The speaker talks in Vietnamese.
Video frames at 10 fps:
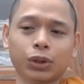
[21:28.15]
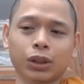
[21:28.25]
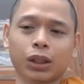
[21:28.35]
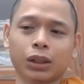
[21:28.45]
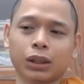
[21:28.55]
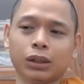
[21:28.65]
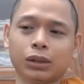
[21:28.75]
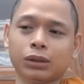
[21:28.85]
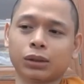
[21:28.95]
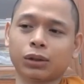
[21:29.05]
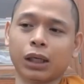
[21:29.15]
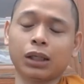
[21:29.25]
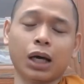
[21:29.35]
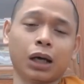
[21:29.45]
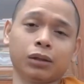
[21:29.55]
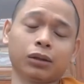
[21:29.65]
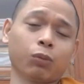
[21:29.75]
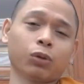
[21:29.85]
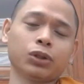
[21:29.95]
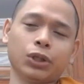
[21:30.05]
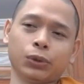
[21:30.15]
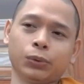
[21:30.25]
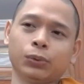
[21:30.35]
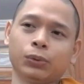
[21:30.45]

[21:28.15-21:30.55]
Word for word: cho nên cái người có thể nhờ được nó không có nhiều